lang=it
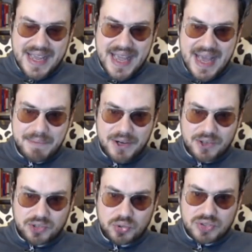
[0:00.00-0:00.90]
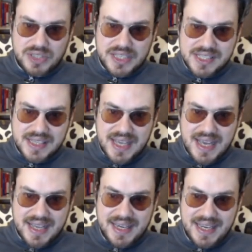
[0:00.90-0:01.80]
che abbiano tutta
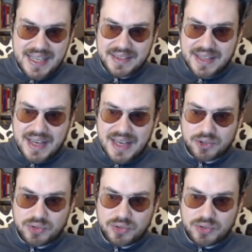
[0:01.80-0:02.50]
sta grinta,